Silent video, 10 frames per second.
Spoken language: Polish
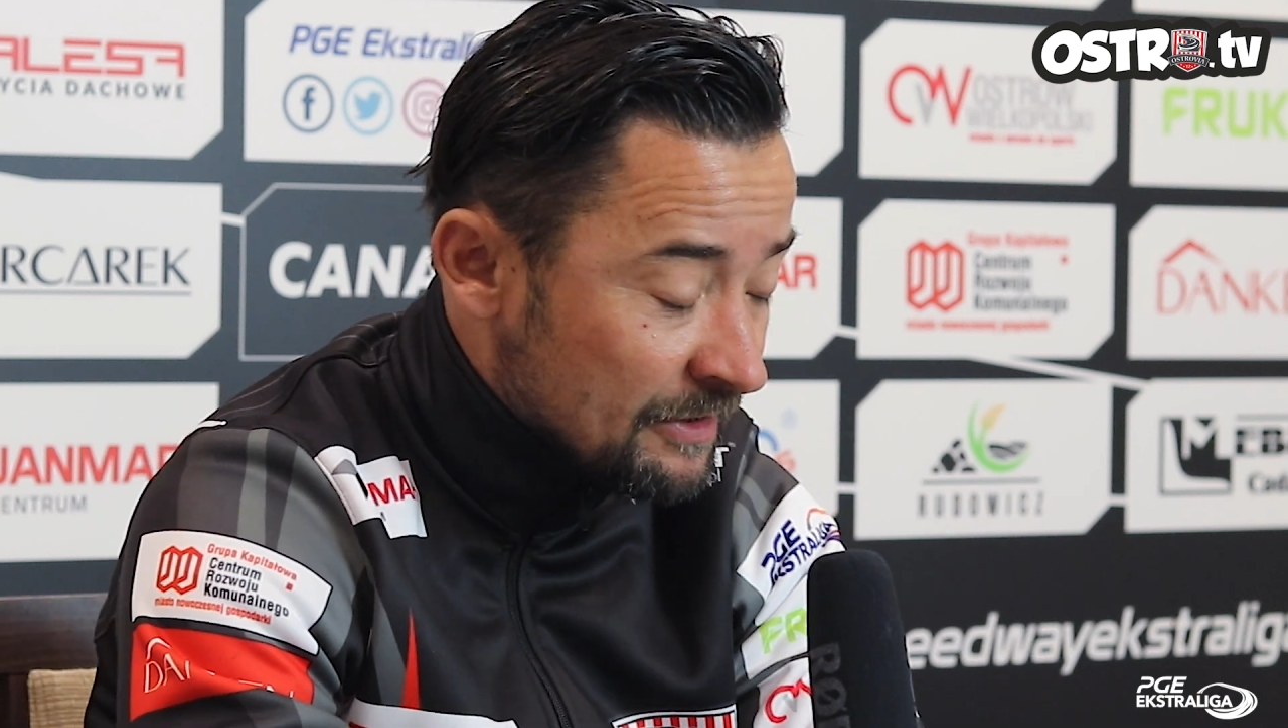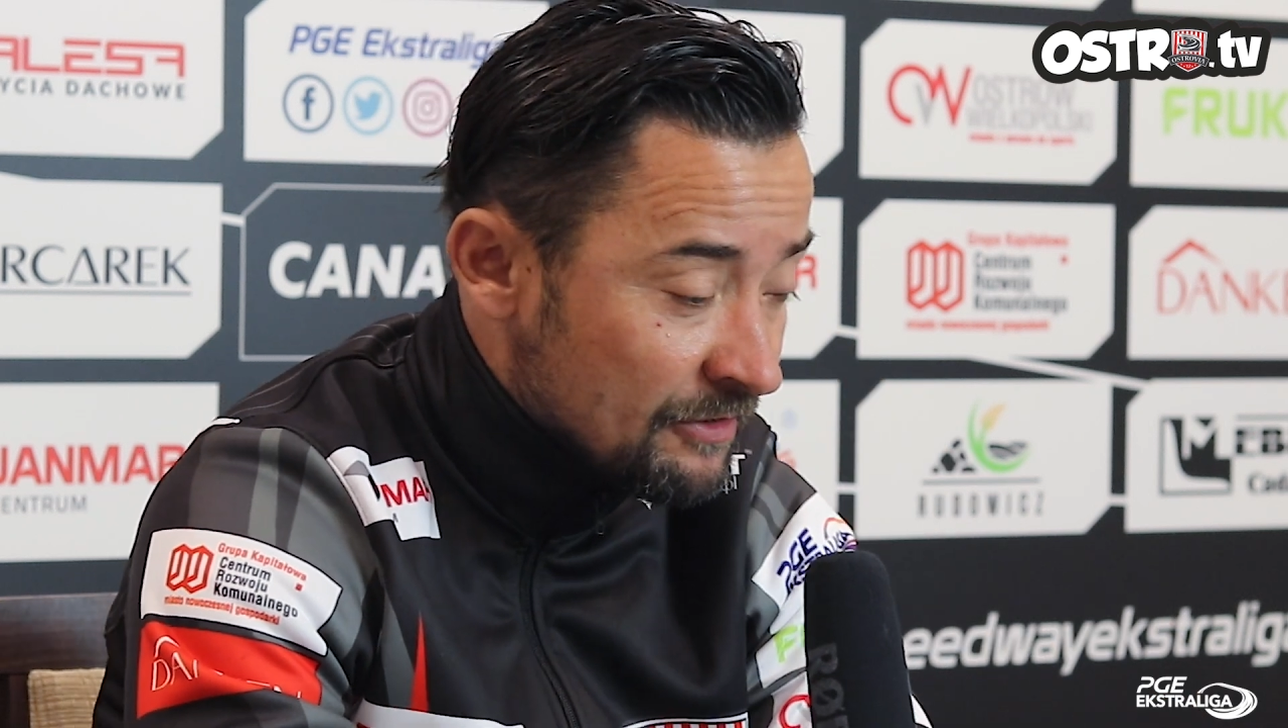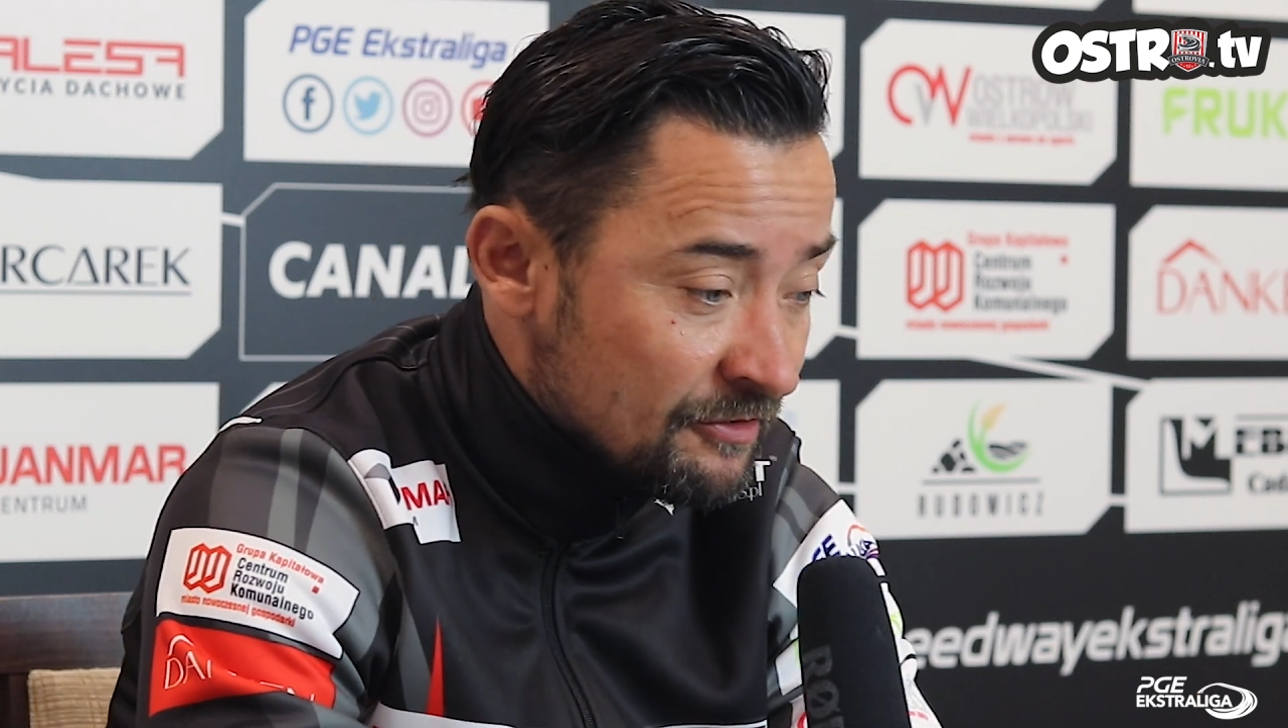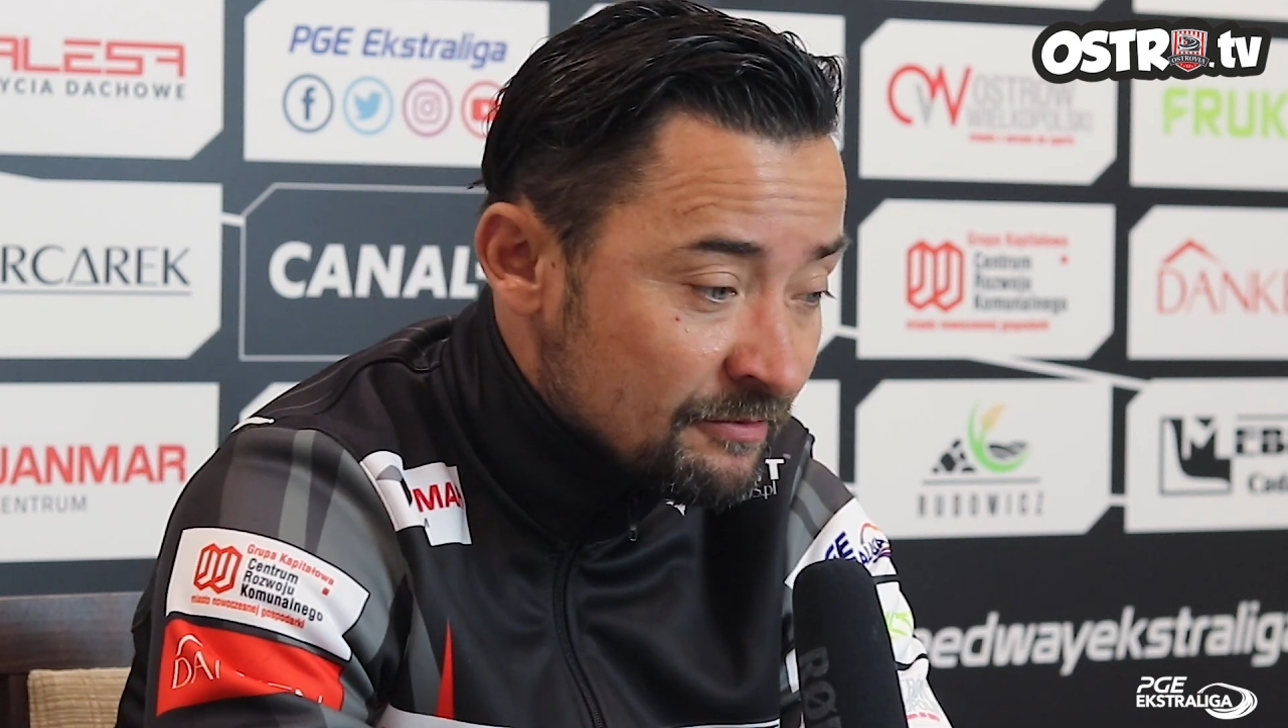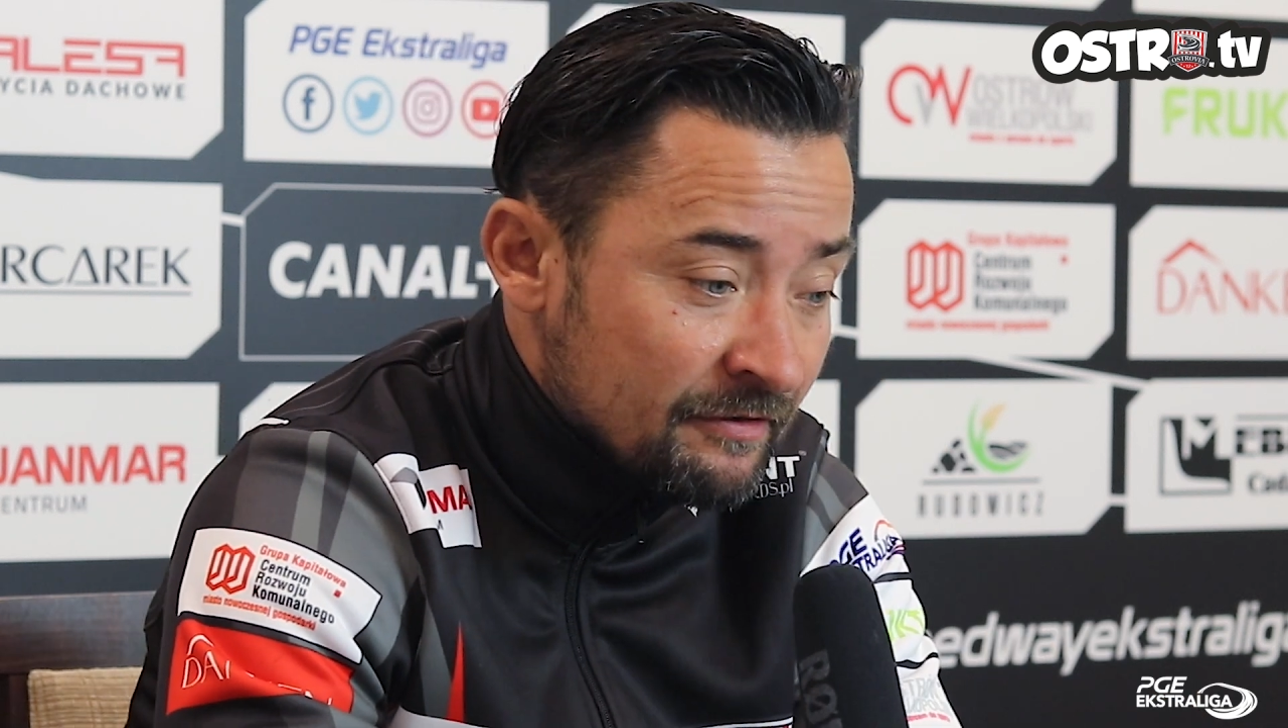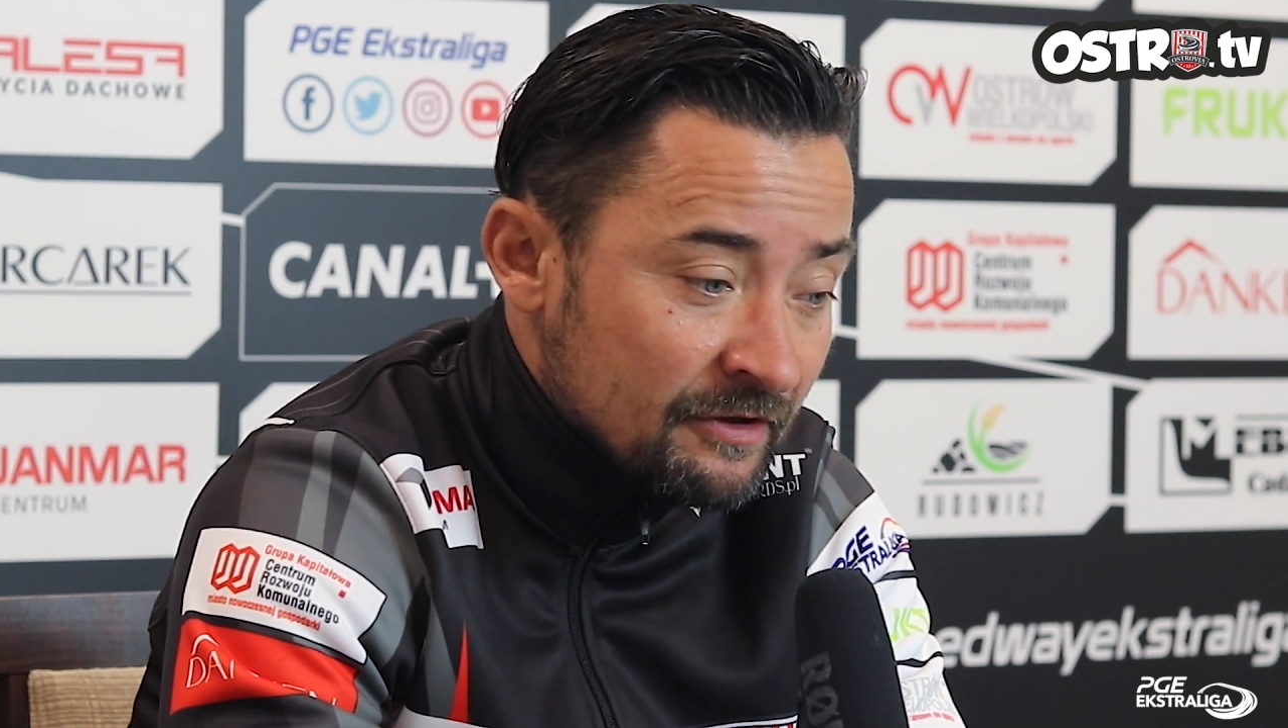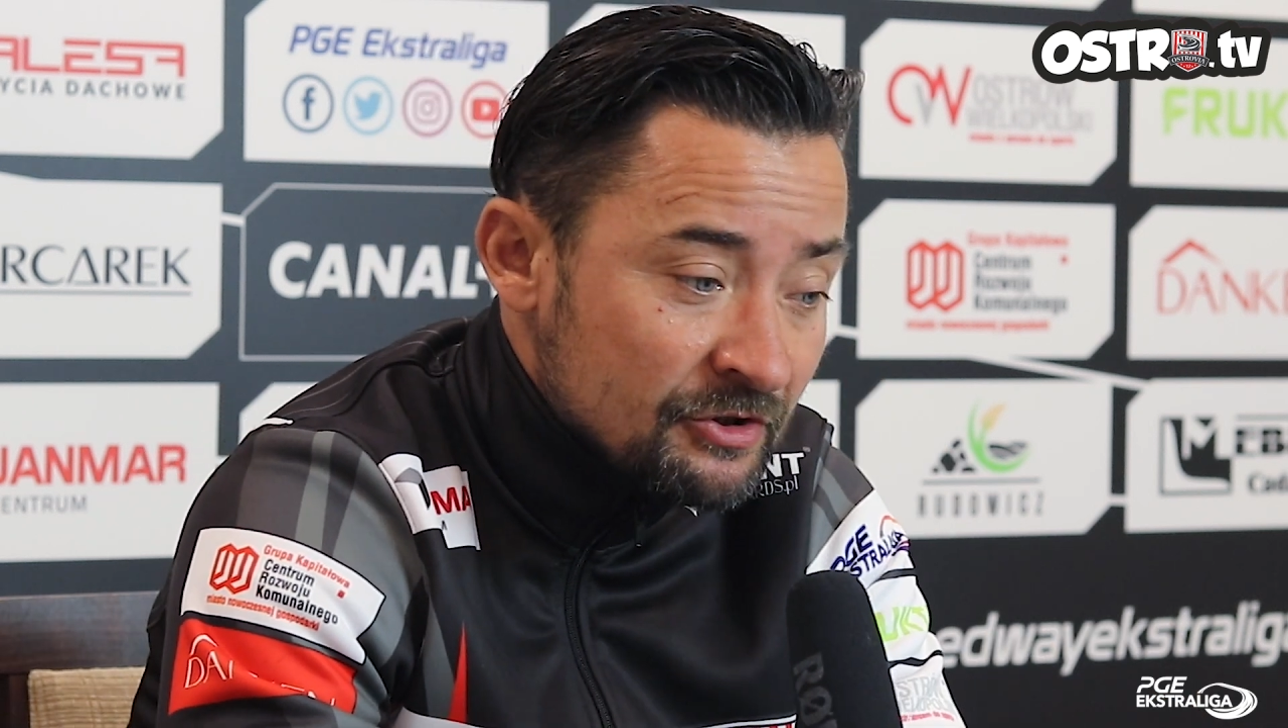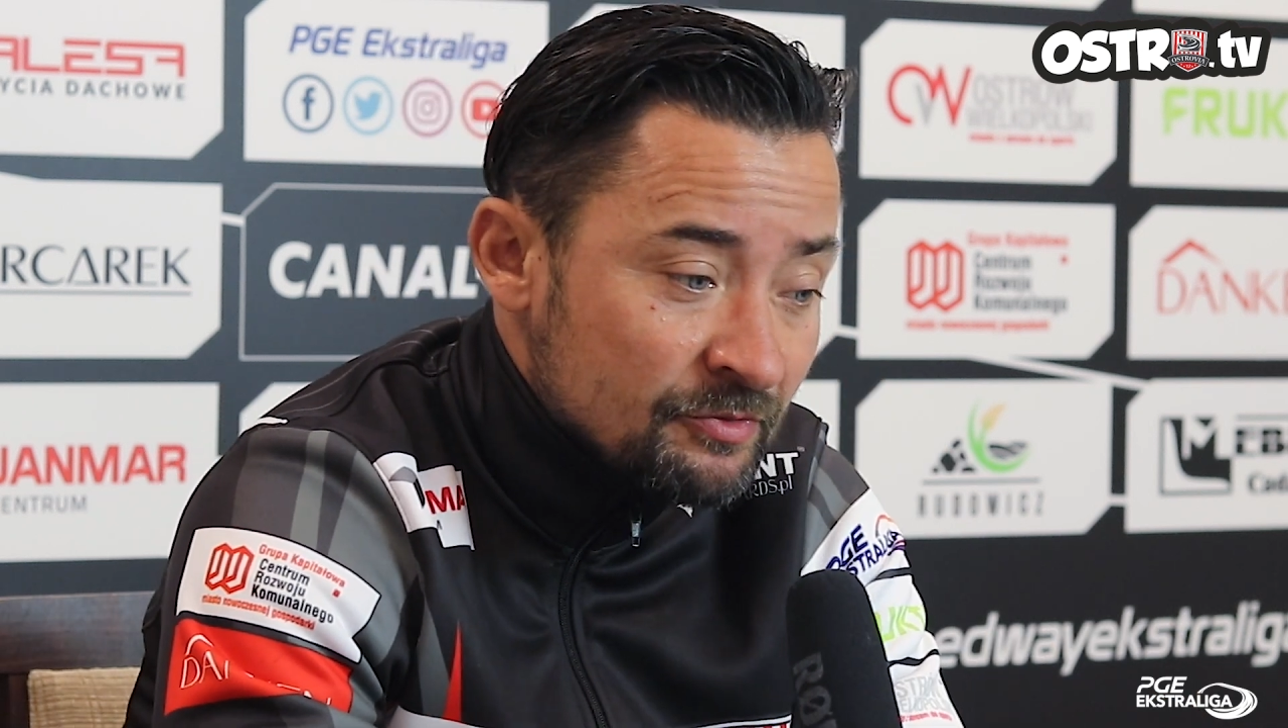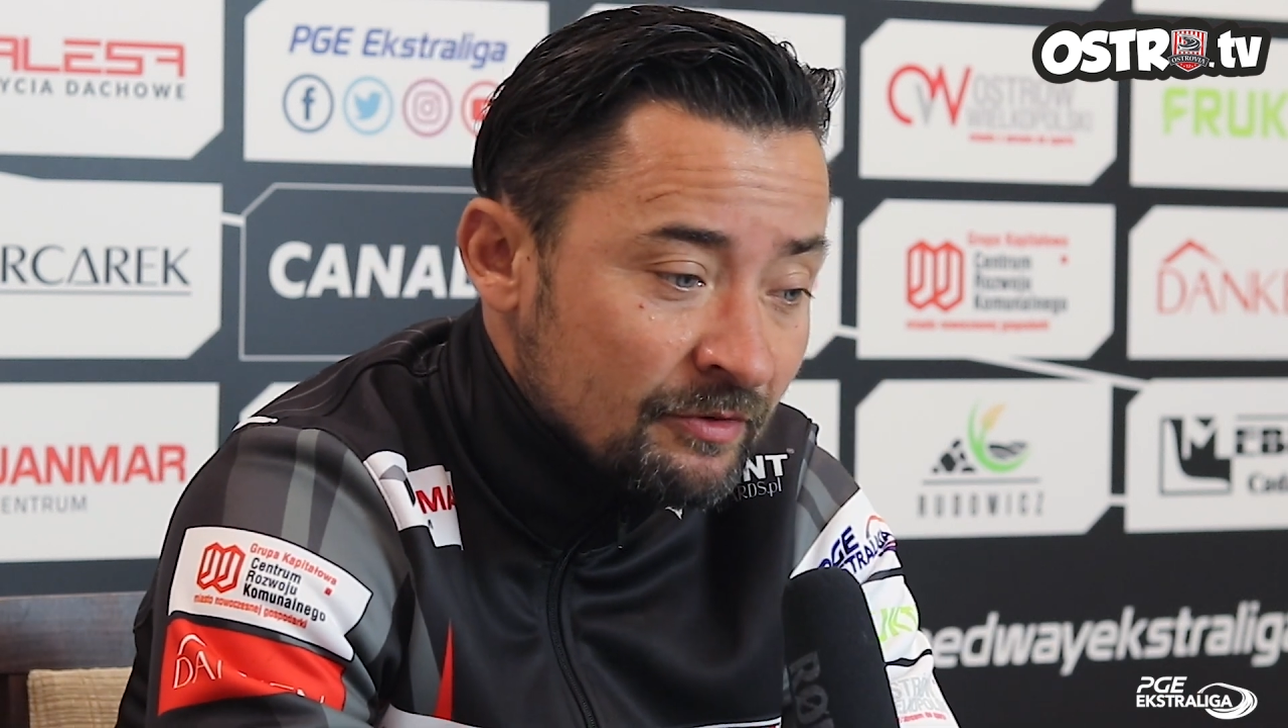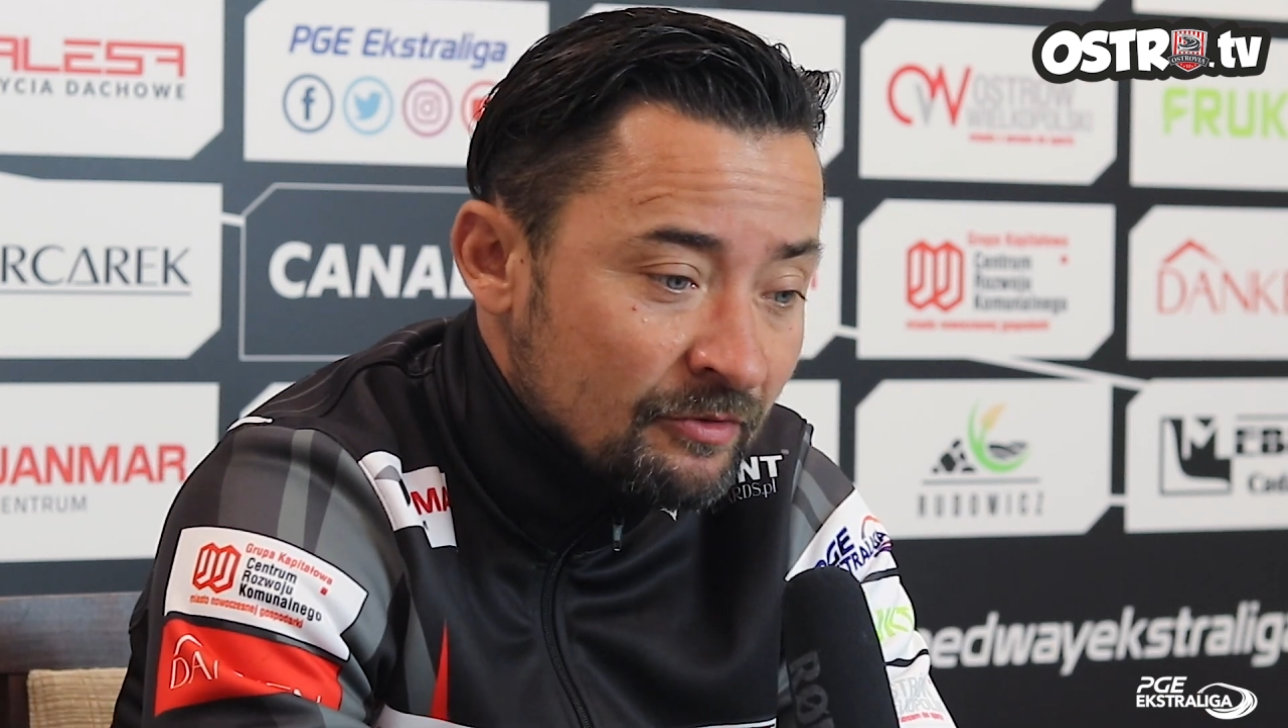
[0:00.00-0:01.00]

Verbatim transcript: jak rozmawialiśmy,